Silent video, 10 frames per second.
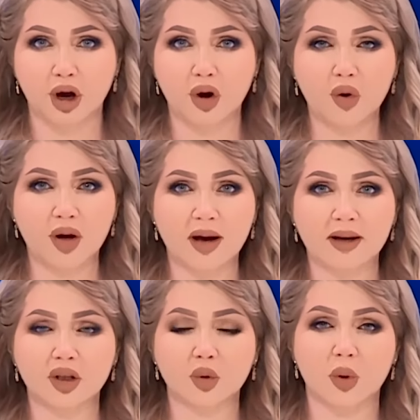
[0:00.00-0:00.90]

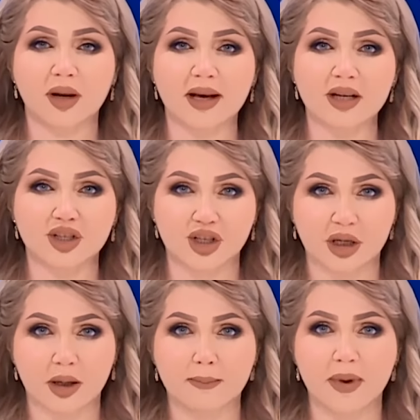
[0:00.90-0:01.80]
وكانت ولا شيء
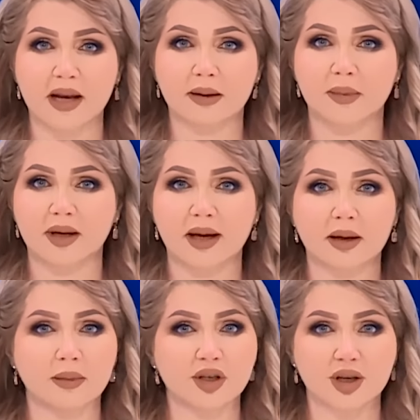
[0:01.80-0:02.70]
بلد
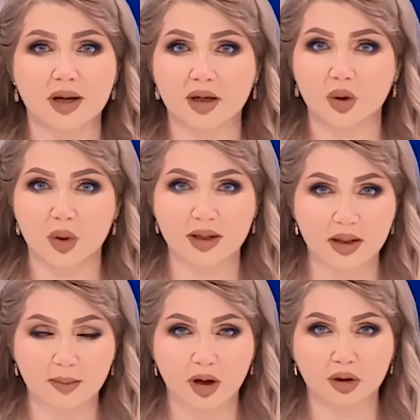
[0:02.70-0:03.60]
مليان مشاكل
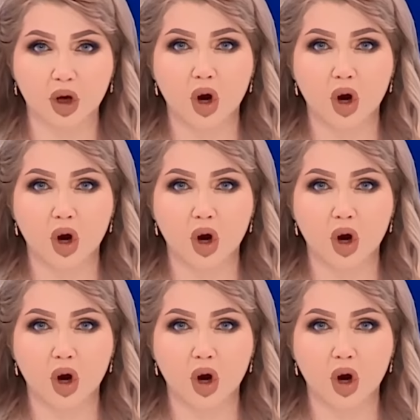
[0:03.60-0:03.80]
وأزمات